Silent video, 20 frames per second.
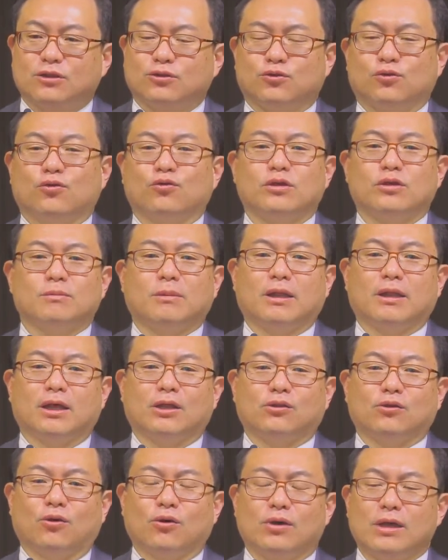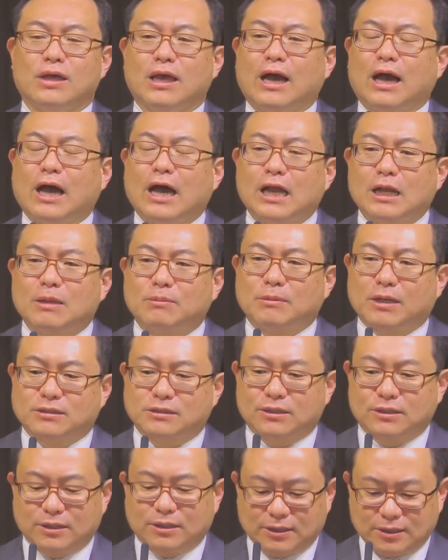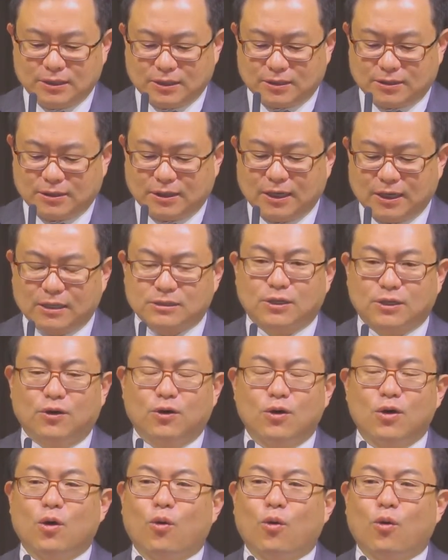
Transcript: 들어오기만 해도 하나님께서는 그 안에서